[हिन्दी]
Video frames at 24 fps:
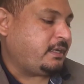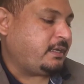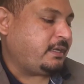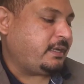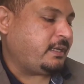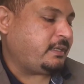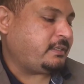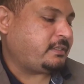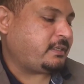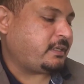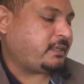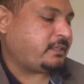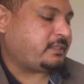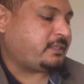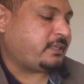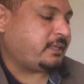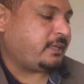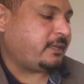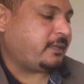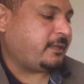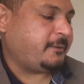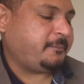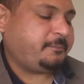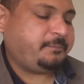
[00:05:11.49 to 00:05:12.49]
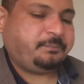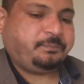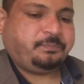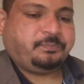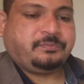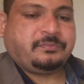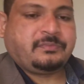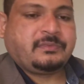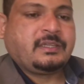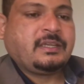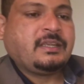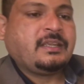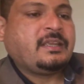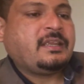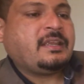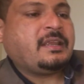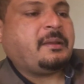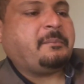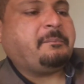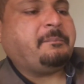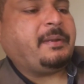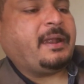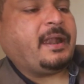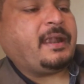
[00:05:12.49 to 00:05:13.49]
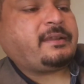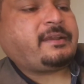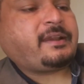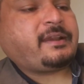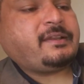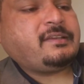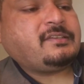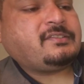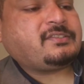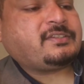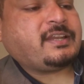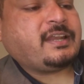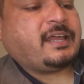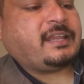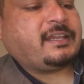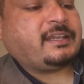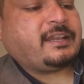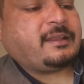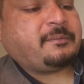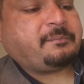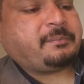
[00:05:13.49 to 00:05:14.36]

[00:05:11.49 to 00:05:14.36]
नीचे से बैटरीज डालना